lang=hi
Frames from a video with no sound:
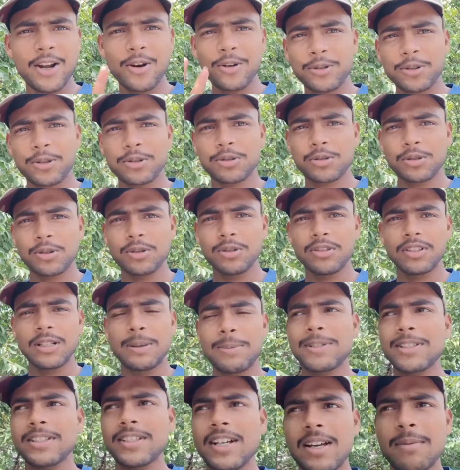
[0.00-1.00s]
हेलो दोस्तों
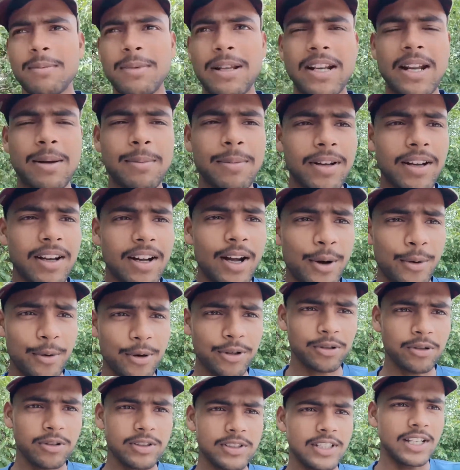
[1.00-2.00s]
नमस्कार मेरा नाम है
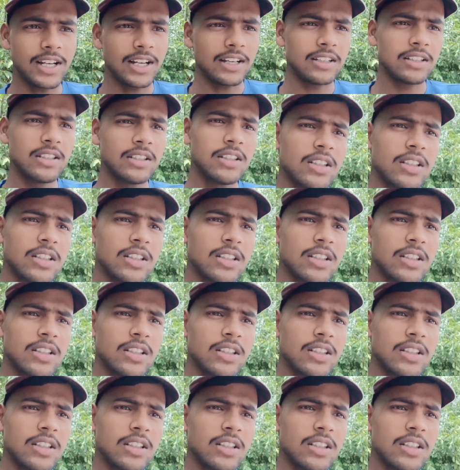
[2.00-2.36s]
अंकुश ओसिया